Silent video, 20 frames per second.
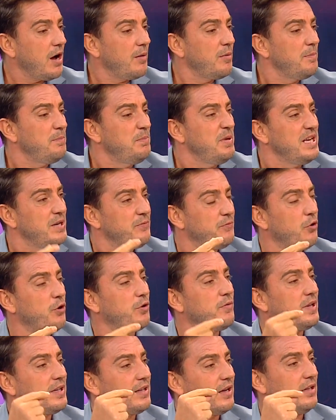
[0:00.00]
Ama bir
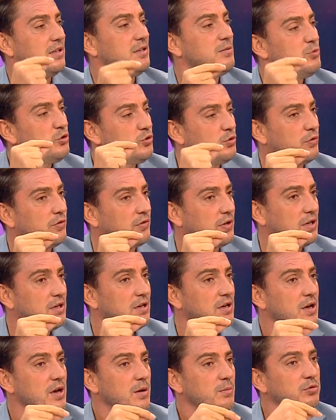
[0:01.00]
forvet alınmış
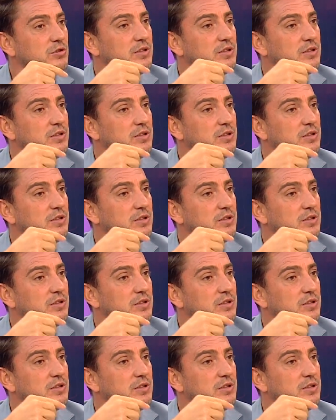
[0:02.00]
olsaydı